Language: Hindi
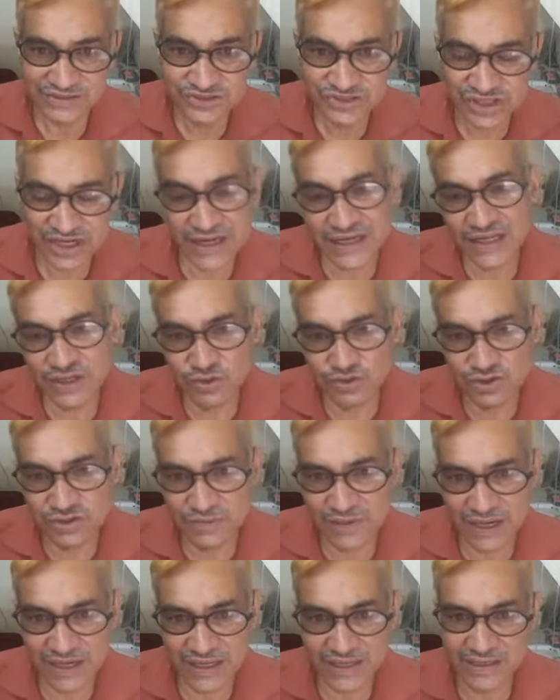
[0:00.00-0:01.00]
शनि उच्च
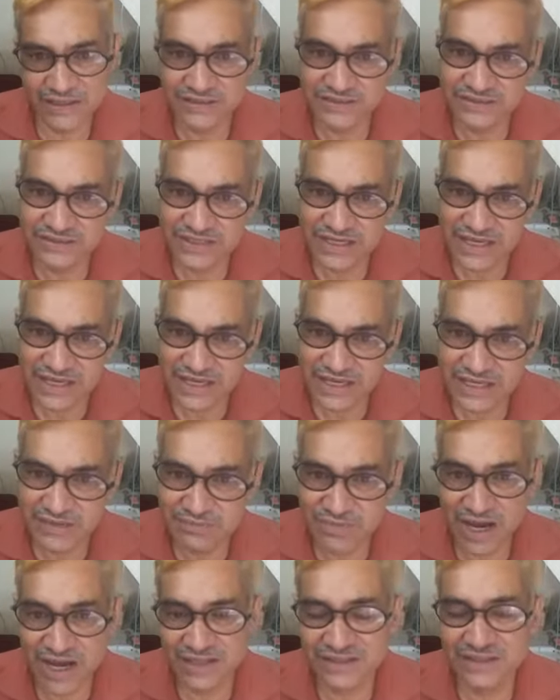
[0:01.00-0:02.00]
वाले जी
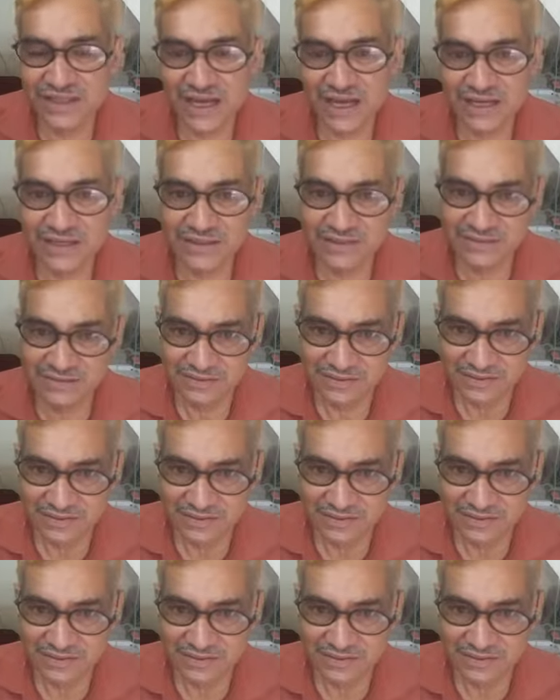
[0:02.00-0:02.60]
ईमानदार